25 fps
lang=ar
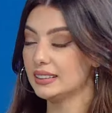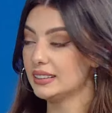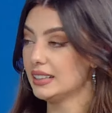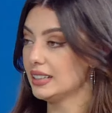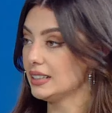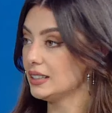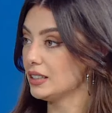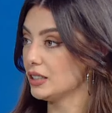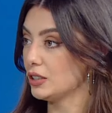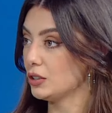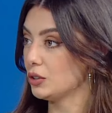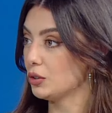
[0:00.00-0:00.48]

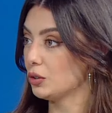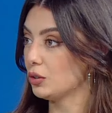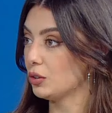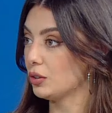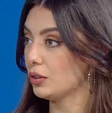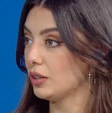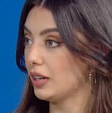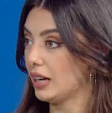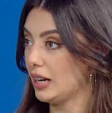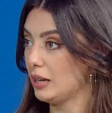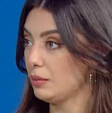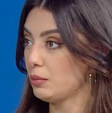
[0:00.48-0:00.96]
تحس
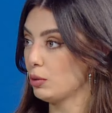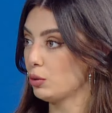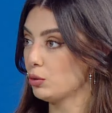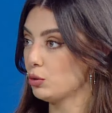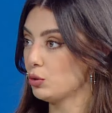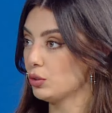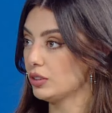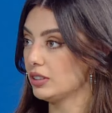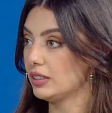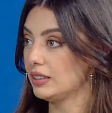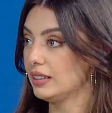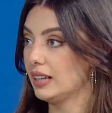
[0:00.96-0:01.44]
انه هل
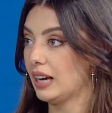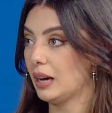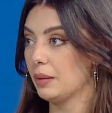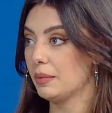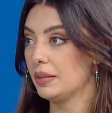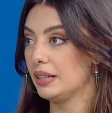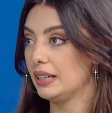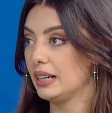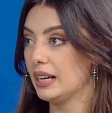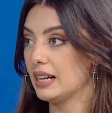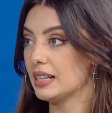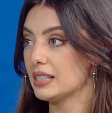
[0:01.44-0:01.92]
موجود الدعم
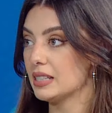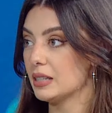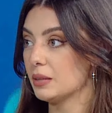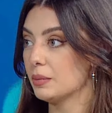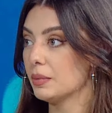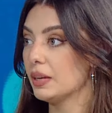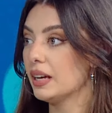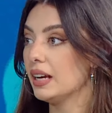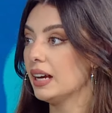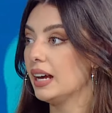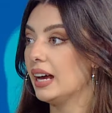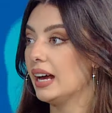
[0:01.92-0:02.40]

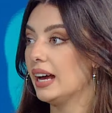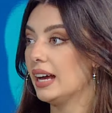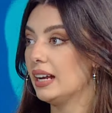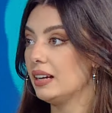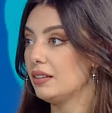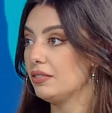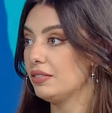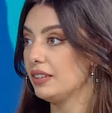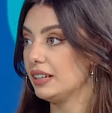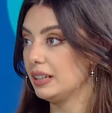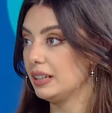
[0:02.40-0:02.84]
اللازم هل في